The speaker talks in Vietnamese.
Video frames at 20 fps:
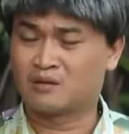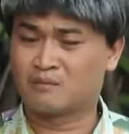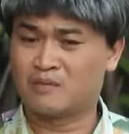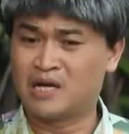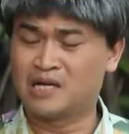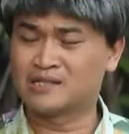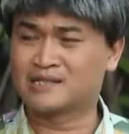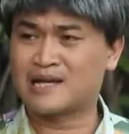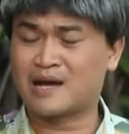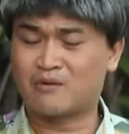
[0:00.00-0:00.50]

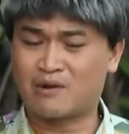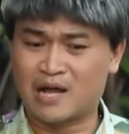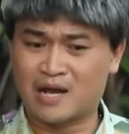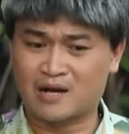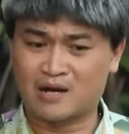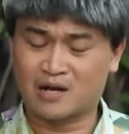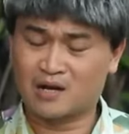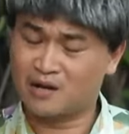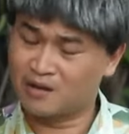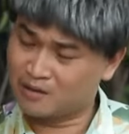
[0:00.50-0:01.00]
miễn sao
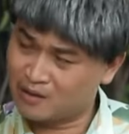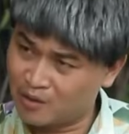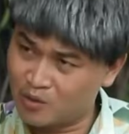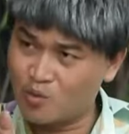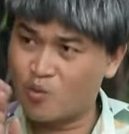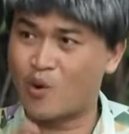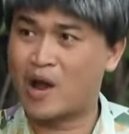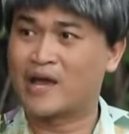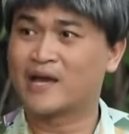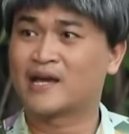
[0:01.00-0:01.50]
là là đừng,
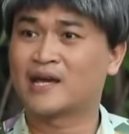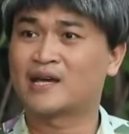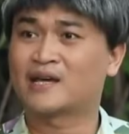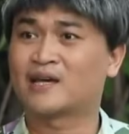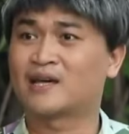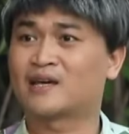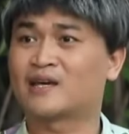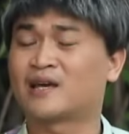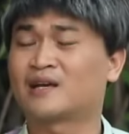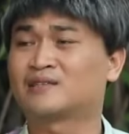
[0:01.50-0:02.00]
đừng có quậy cái
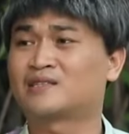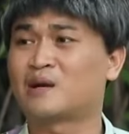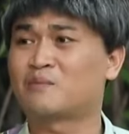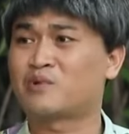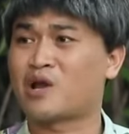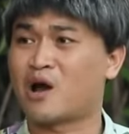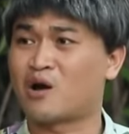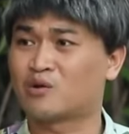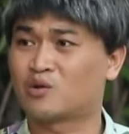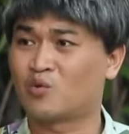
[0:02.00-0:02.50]
cái cái, cái
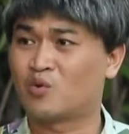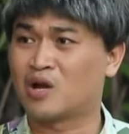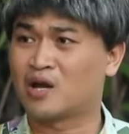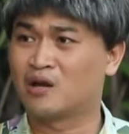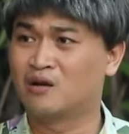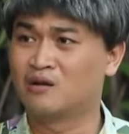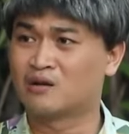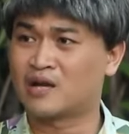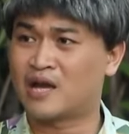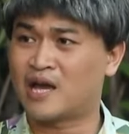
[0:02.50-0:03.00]
xóm trọ chú là
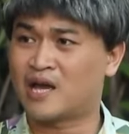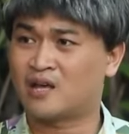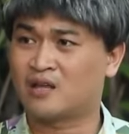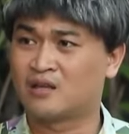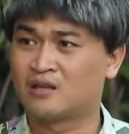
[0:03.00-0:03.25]
được nghe